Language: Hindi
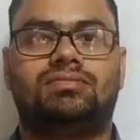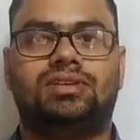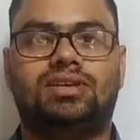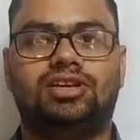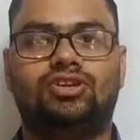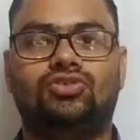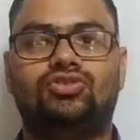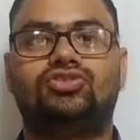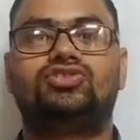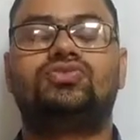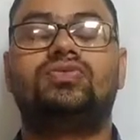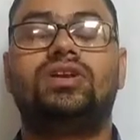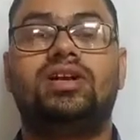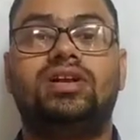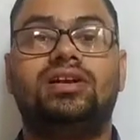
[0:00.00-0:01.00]
हेलो
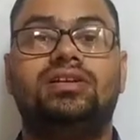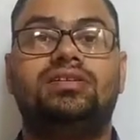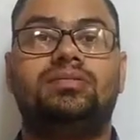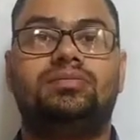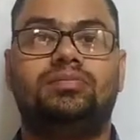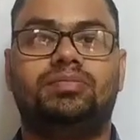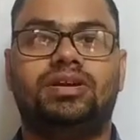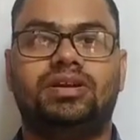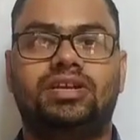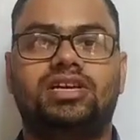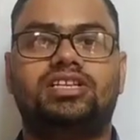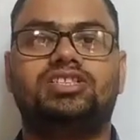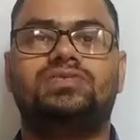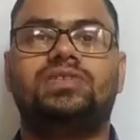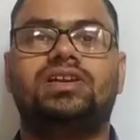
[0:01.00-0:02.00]
स्टूडेंट मैं
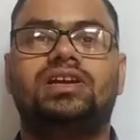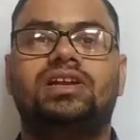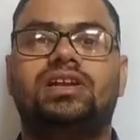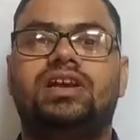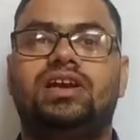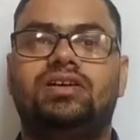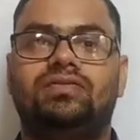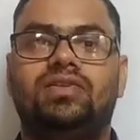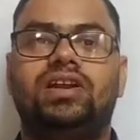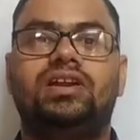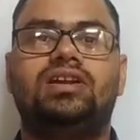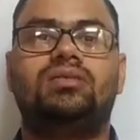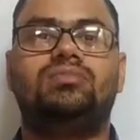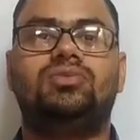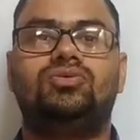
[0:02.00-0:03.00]
राकेश बघेल एंड
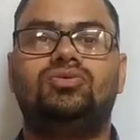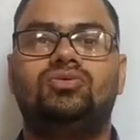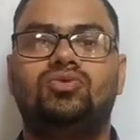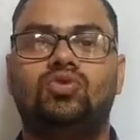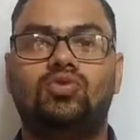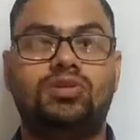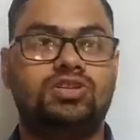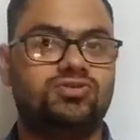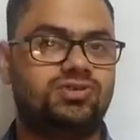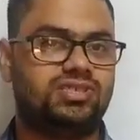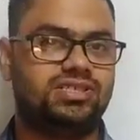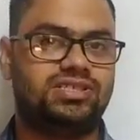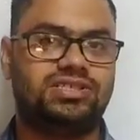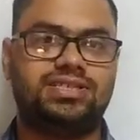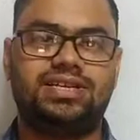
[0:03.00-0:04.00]
वेलकम टू ओम
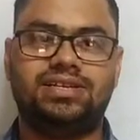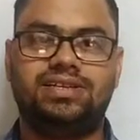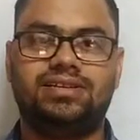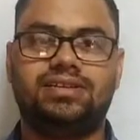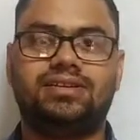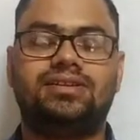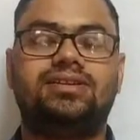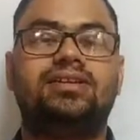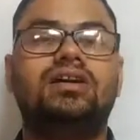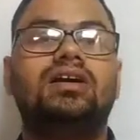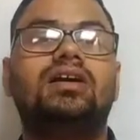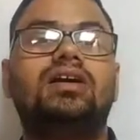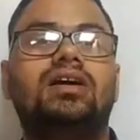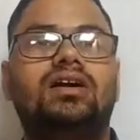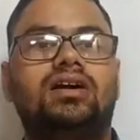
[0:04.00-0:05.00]
एजुकेशन सेंटर
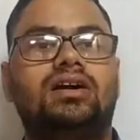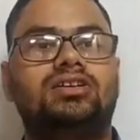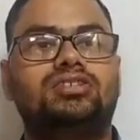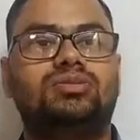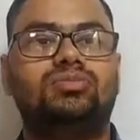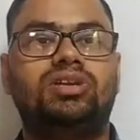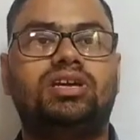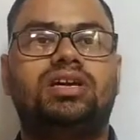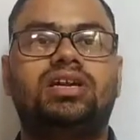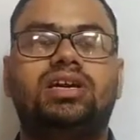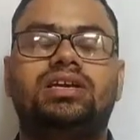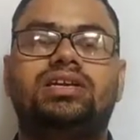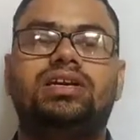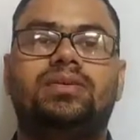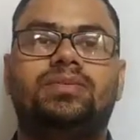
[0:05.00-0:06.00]
आज हम लेकर
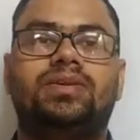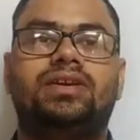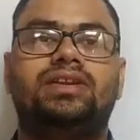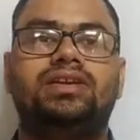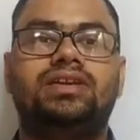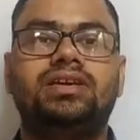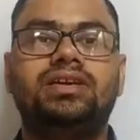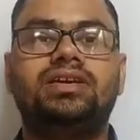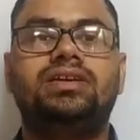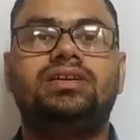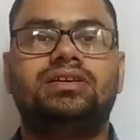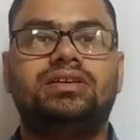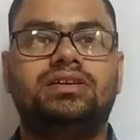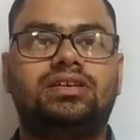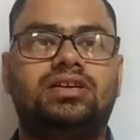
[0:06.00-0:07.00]
आए हैं आपके लिए
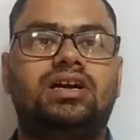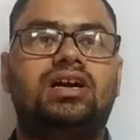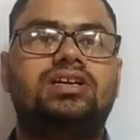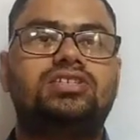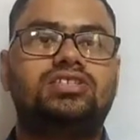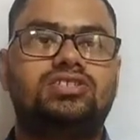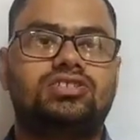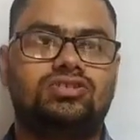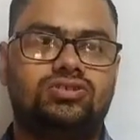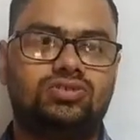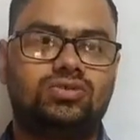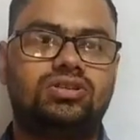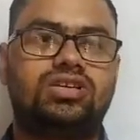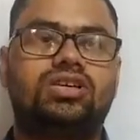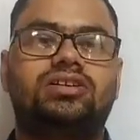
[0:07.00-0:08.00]
एक ख़ास
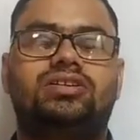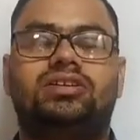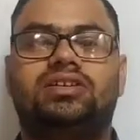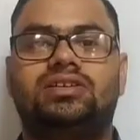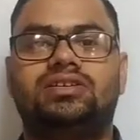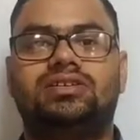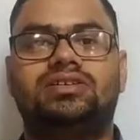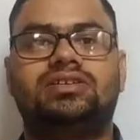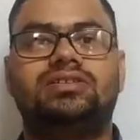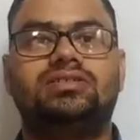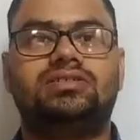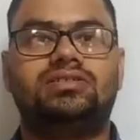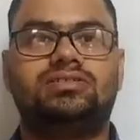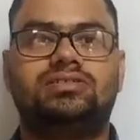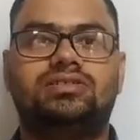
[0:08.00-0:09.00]
जोरदार ट्रिक
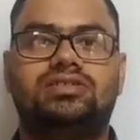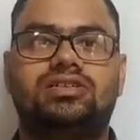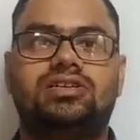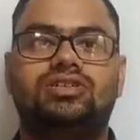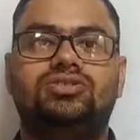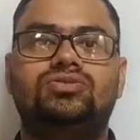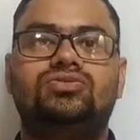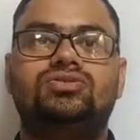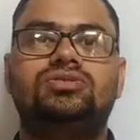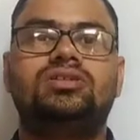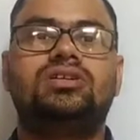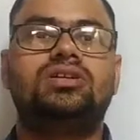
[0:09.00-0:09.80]
जिसका यूज़